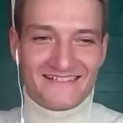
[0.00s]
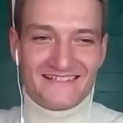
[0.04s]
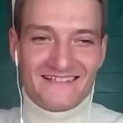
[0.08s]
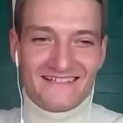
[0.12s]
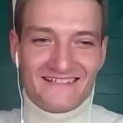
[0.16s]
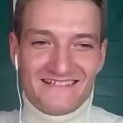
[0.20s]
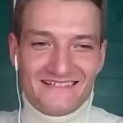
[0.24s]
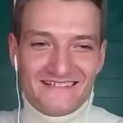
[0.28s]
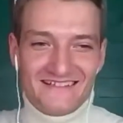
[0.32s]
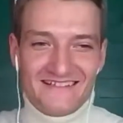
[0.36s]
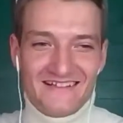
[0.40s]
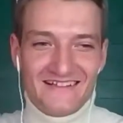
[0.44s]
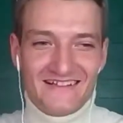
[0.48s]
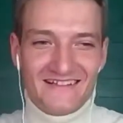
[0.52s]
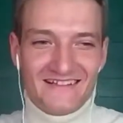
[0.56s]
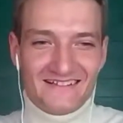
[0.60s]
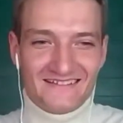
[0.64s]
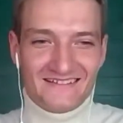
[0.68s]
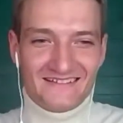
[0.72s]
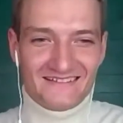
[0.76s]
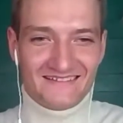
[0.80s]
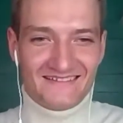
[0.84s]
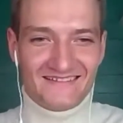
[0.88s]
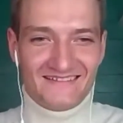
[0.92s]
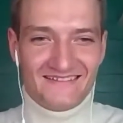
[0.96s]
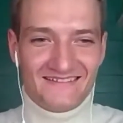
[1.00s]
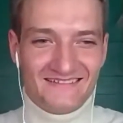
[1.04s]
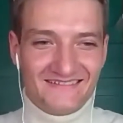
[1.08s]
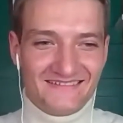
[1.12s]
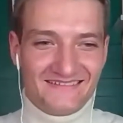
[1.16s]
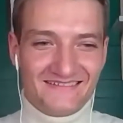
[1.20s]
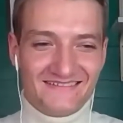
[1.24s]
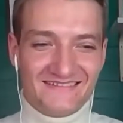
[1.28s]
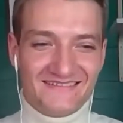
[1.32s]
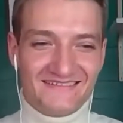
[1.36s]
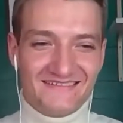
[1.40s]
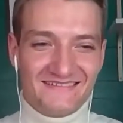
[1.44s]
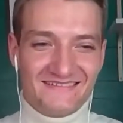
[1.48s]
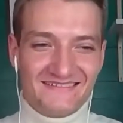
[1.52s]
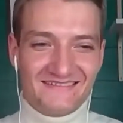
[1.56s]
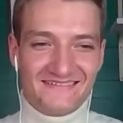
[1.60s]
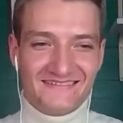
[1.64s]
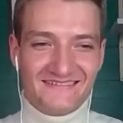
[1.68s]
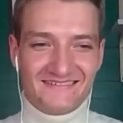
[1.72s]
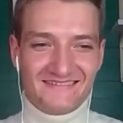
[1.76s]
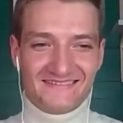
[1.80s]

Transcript: Да, и в итоге, как бы, я когда